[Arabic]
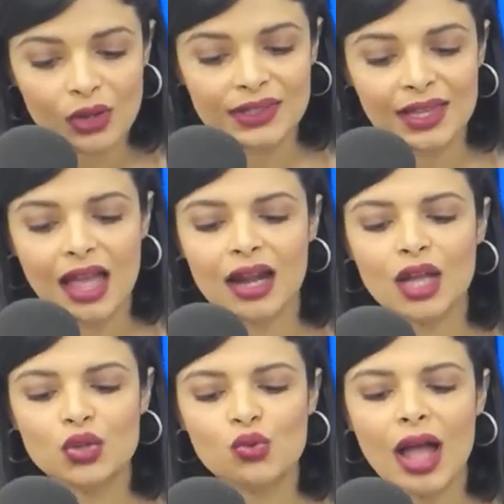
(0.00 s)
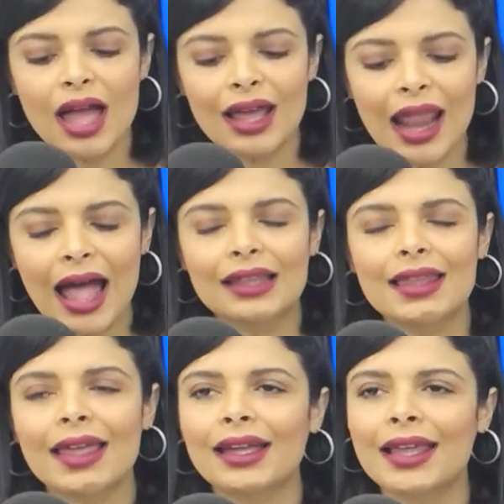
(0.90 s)
السيارات
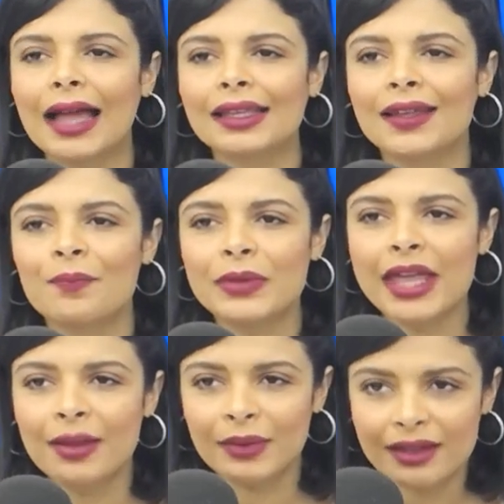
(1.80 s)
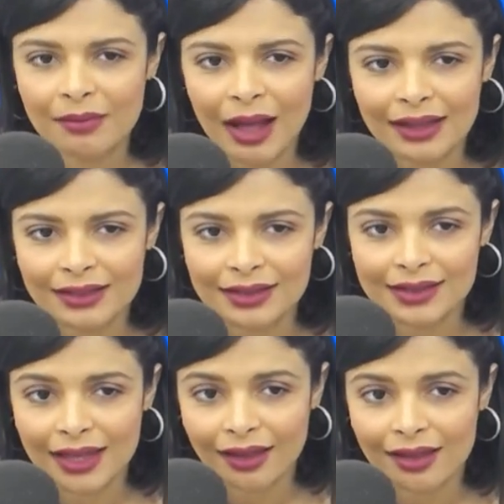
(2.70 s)
والحدائق يعني مدام حطيت
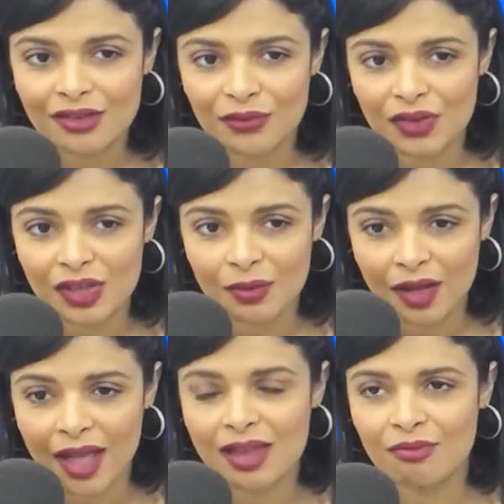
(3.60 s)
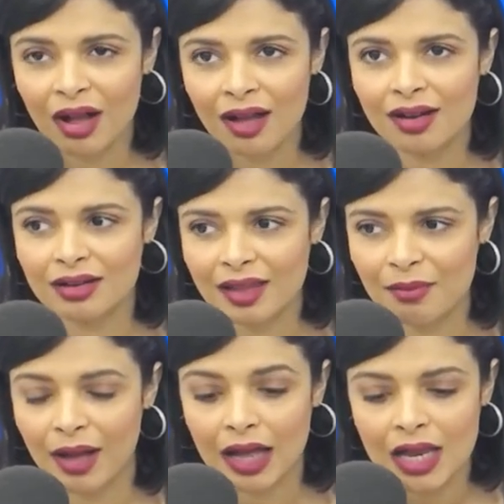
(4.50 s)
ساقك في أي مقر
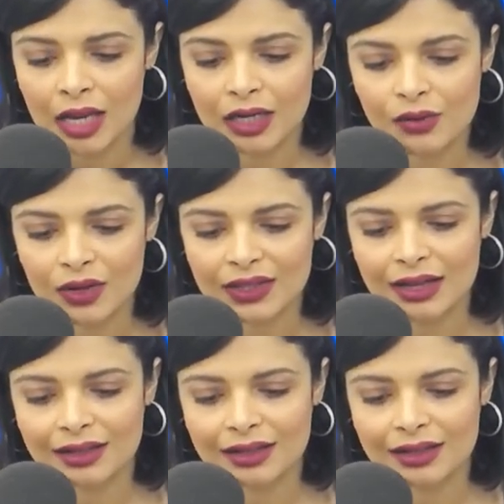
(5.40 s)
تابع لوزارة